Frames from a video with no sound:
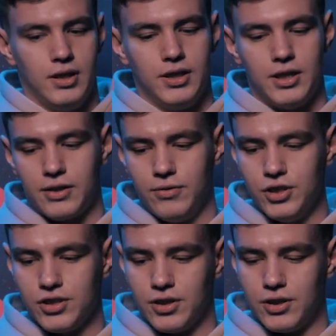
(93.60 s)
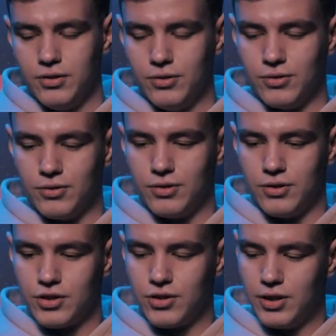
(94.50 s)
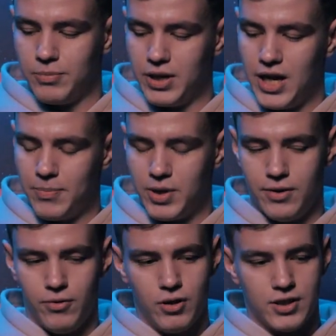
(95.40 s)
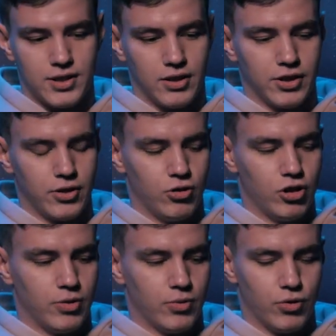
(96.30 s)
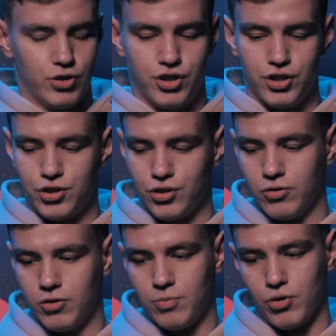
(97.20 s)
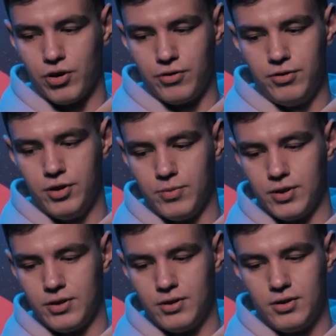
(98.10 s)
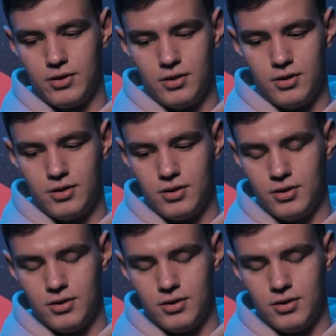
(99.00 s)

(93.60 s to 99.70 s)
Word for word: И, и так вышло, ну, что я, я по неволе стал героем очень дешевого порнофильма. фильма